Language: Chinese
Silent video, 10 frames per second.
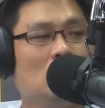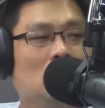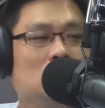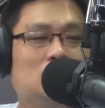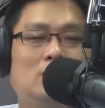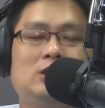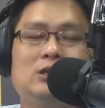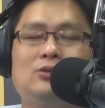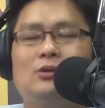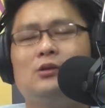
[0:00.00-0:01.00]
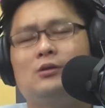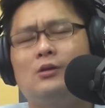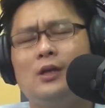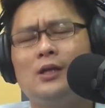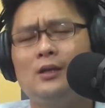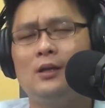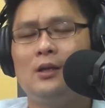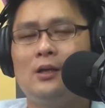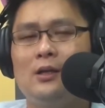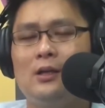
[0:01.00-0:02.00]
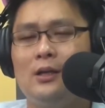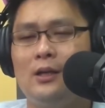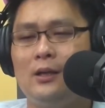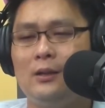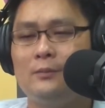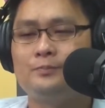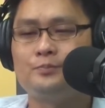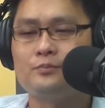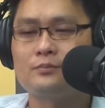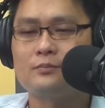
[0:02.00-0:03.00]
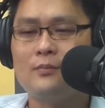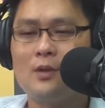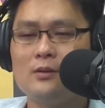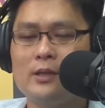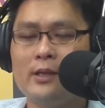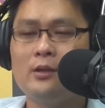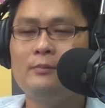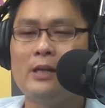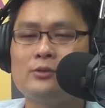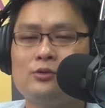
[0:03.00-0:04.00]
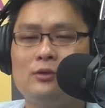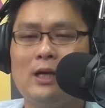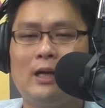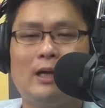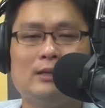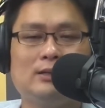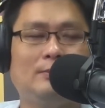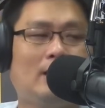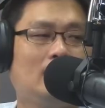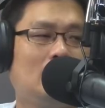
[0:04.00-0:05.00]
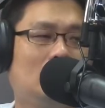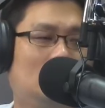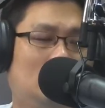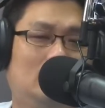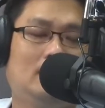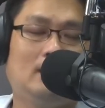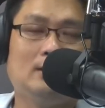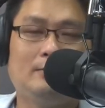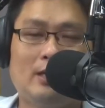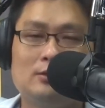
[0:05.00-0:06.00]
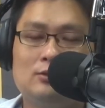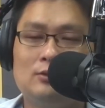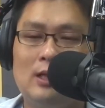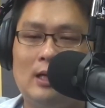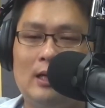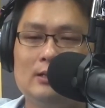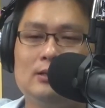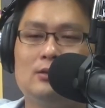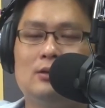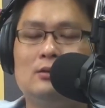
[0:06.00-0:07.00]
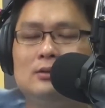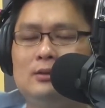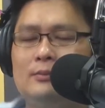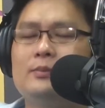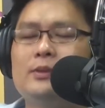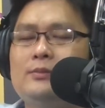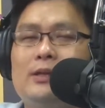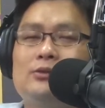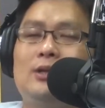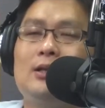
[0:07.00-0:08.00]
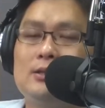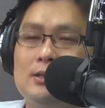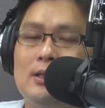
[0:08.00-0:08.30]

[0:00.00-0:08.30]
所以时阵我就讲，诶，迄个，等于讲网速啦，还是网诶网速啦，还是讲毋是网速啦，就是迄